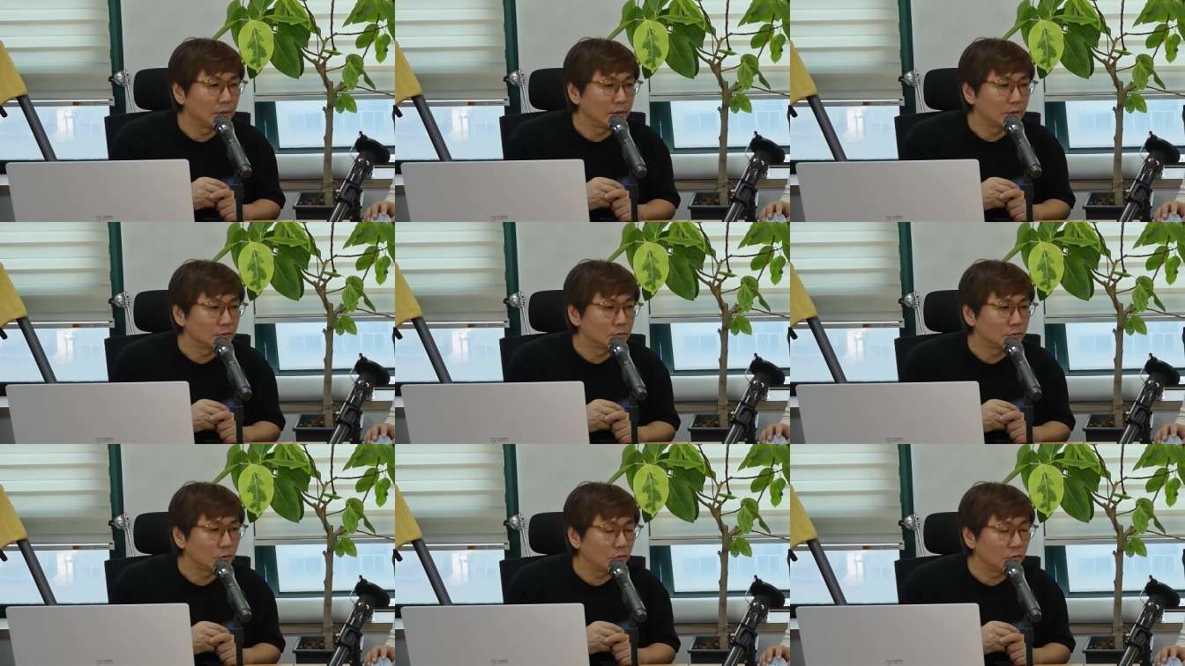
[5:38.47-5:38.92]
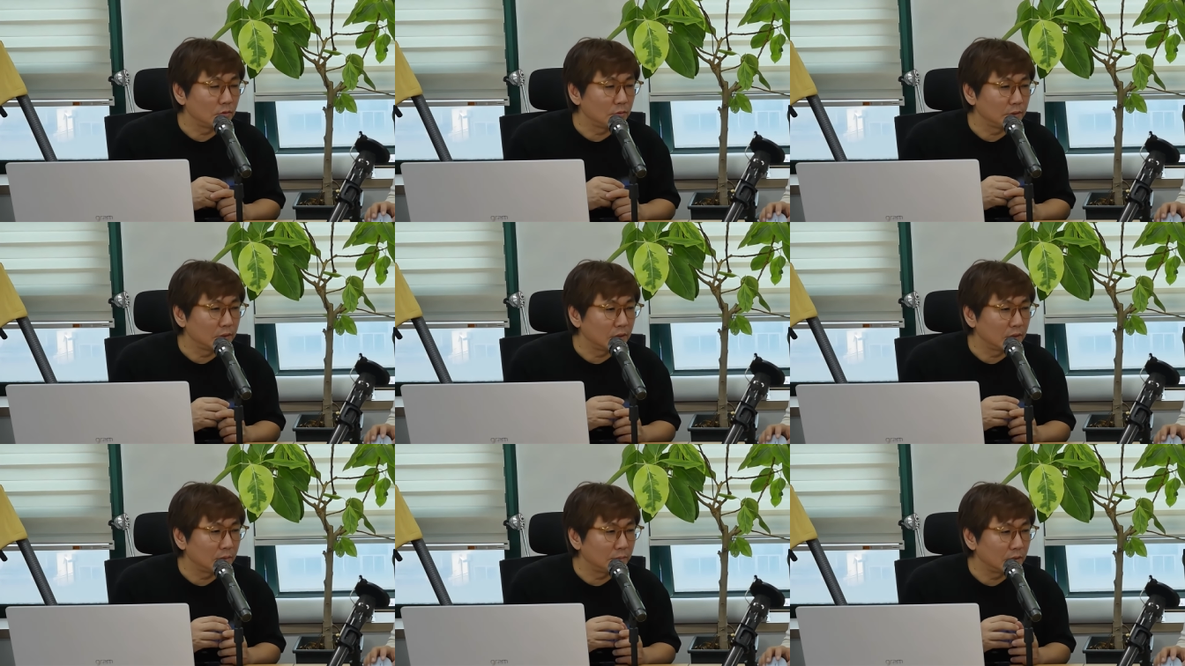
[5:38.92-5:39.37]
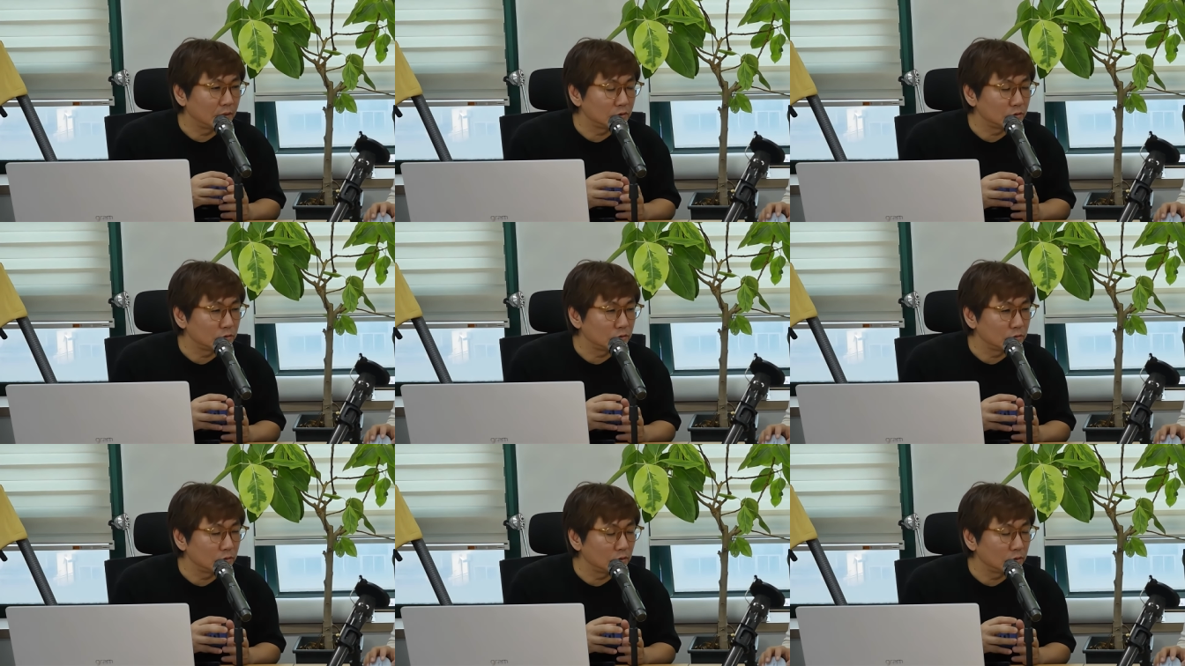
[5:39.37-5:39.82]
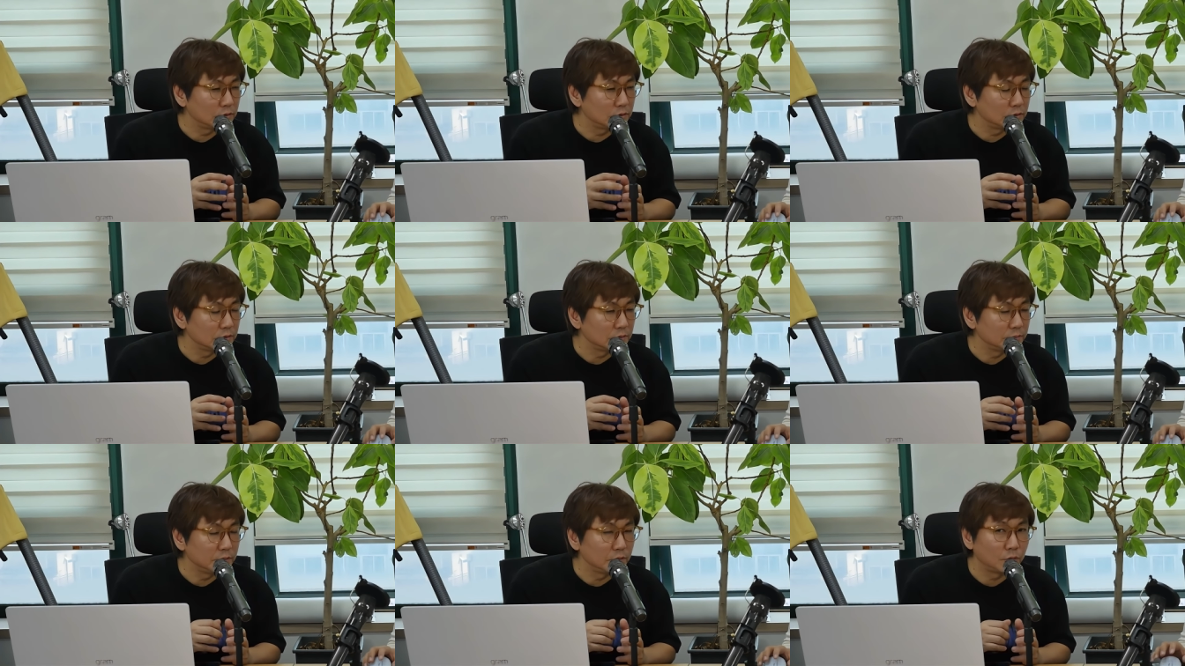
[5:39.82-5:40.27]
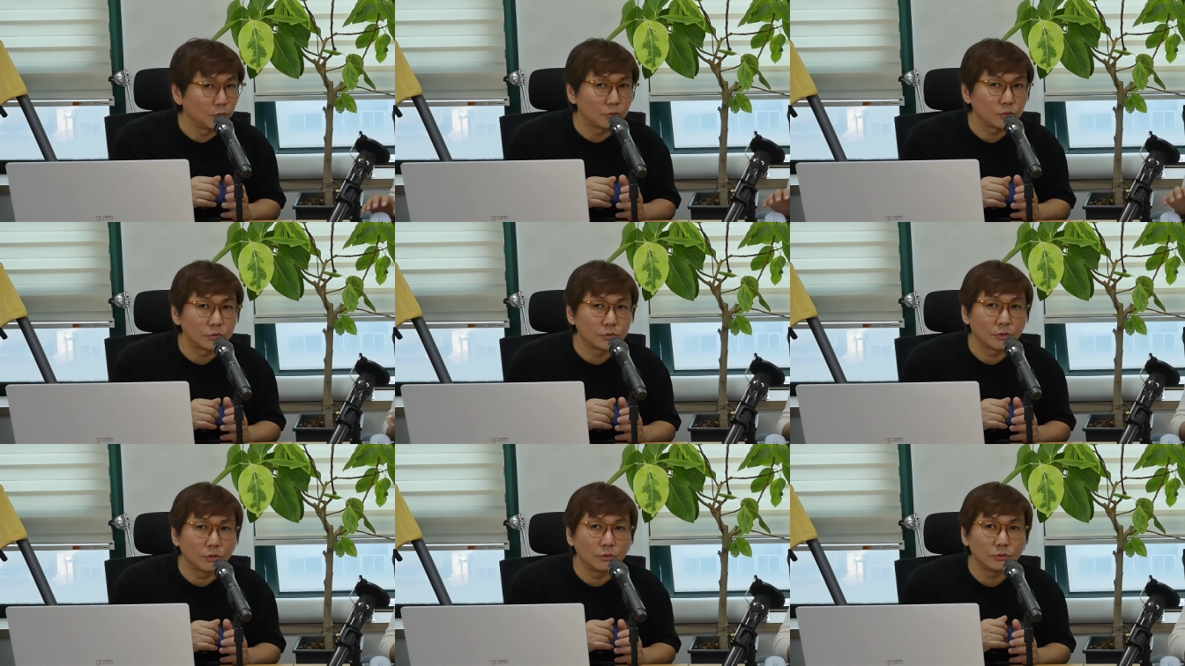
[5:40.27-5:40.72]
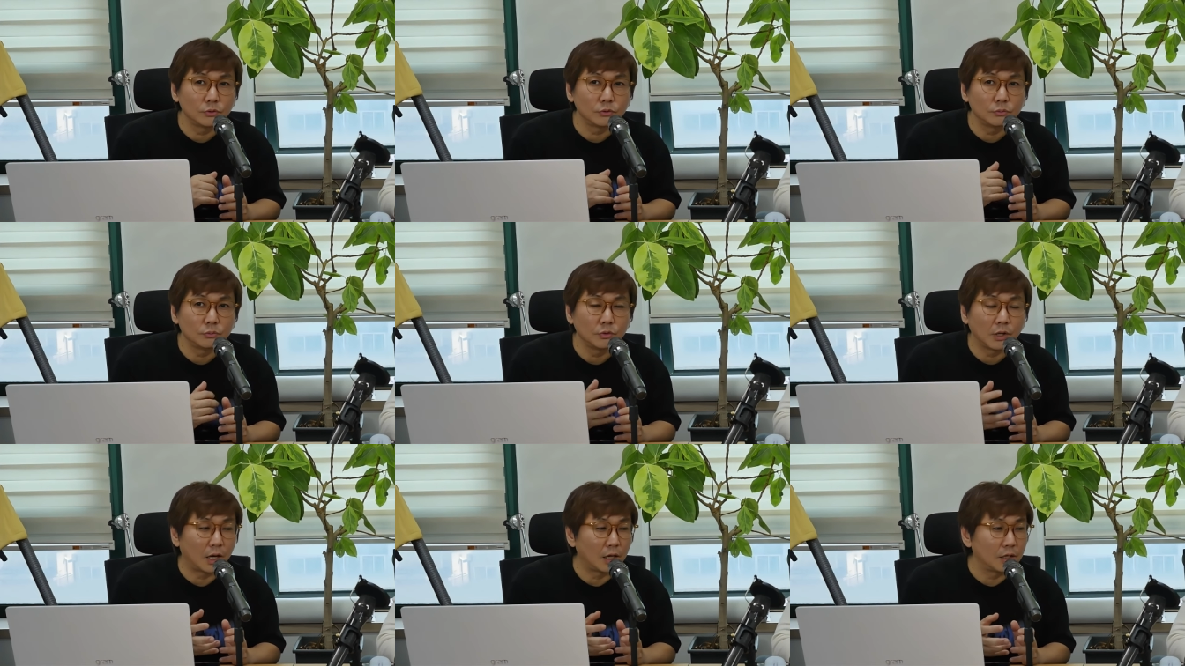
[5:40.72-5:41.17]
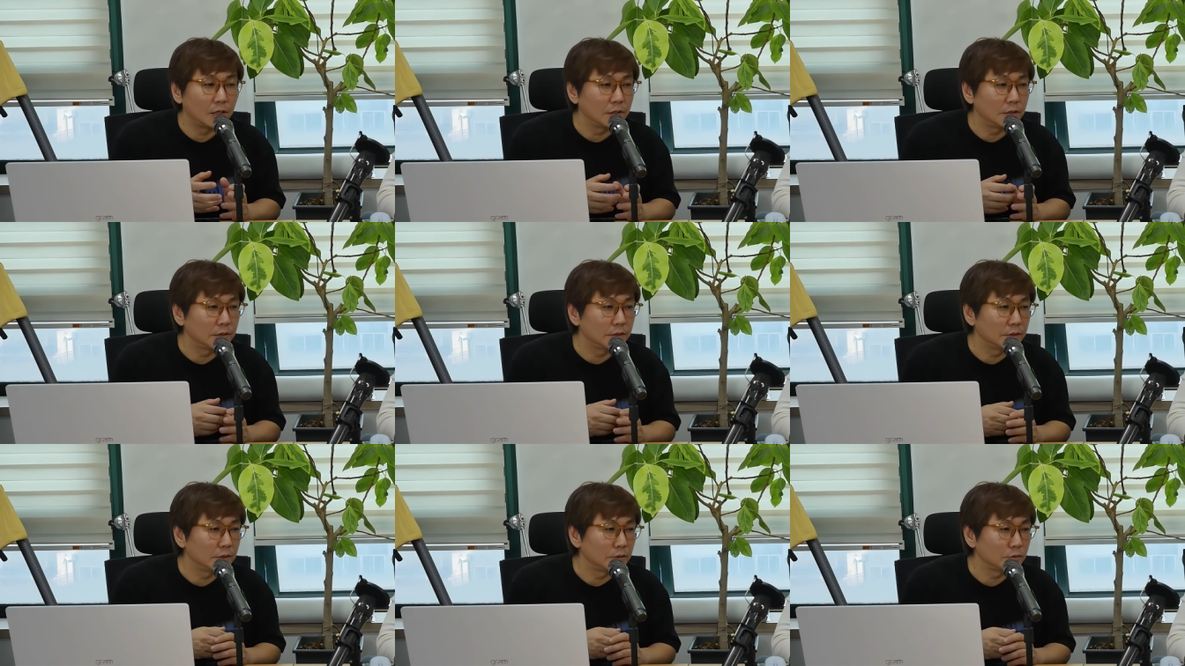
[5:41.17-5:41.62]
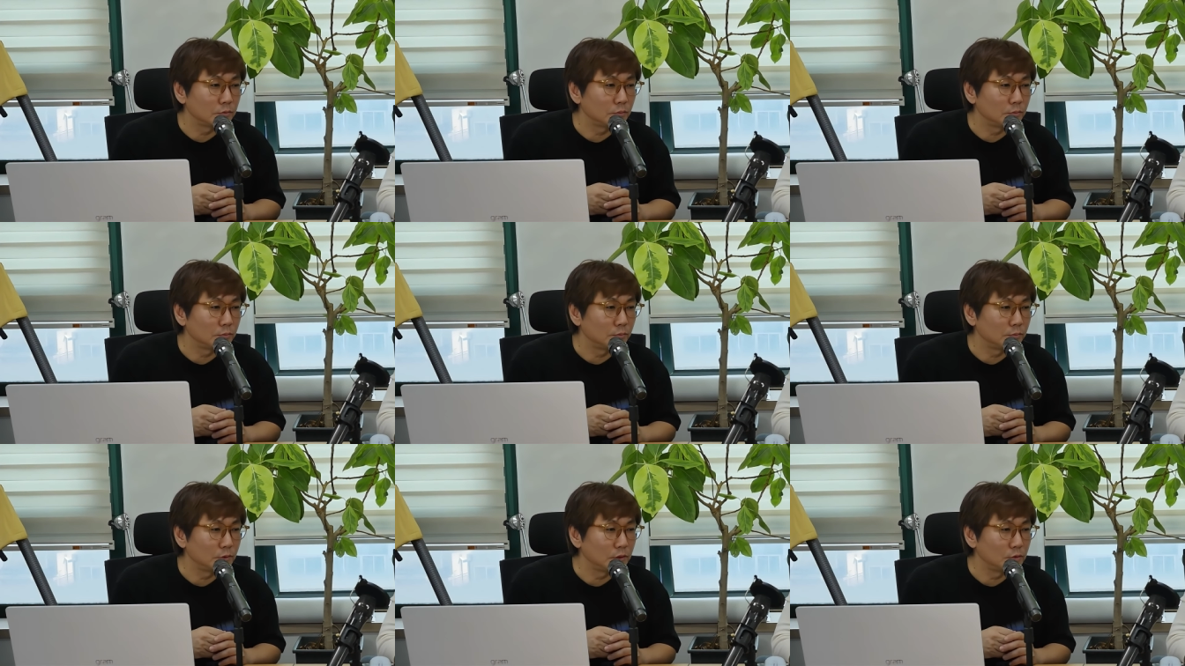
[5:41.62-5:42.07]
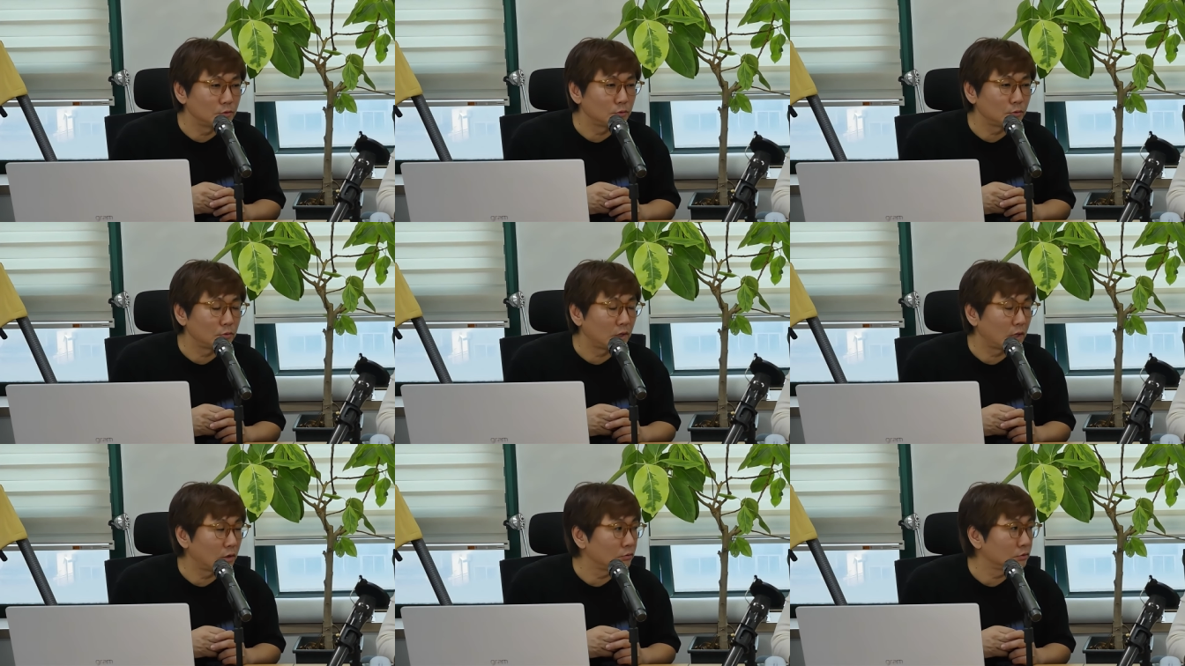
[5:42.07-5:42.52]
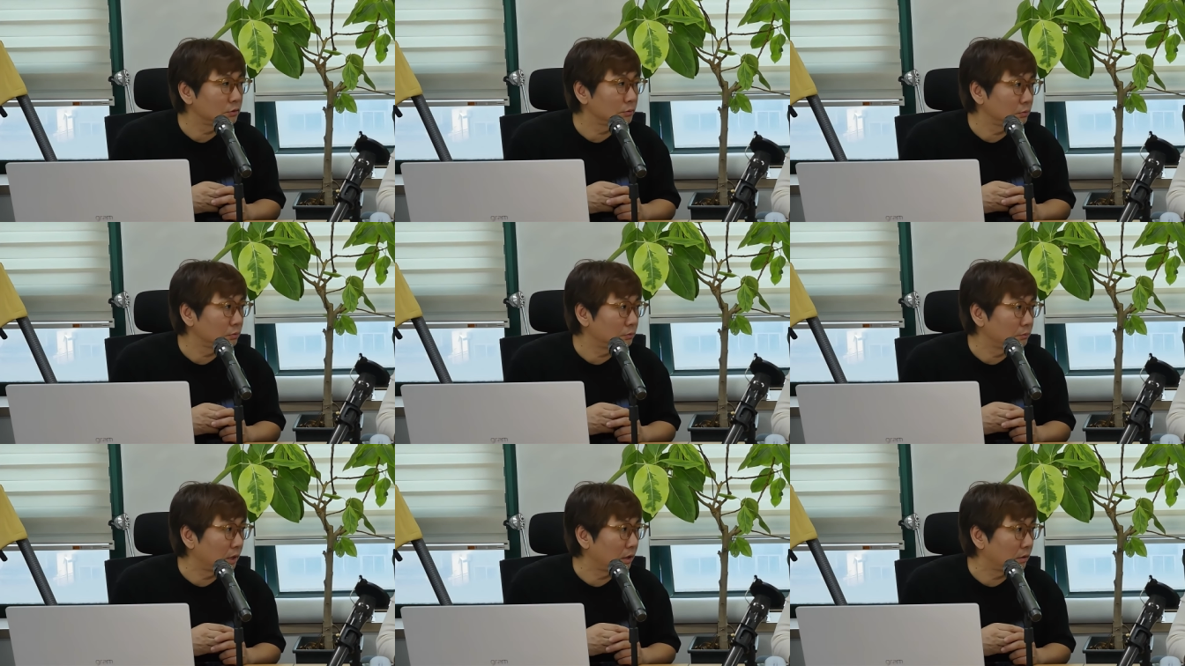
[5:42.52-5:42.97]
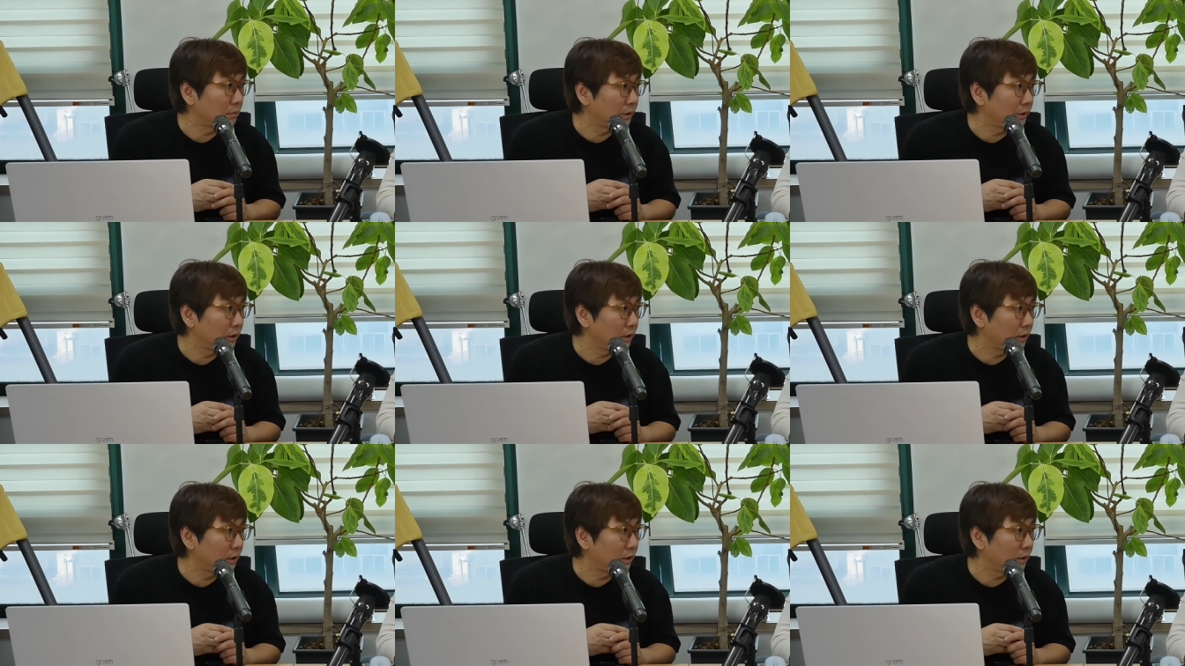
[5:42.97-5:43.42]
조금이나마 숨겨진 의미로서 좀 더 알리는데 좀 일조를 하고 싶은 마음에,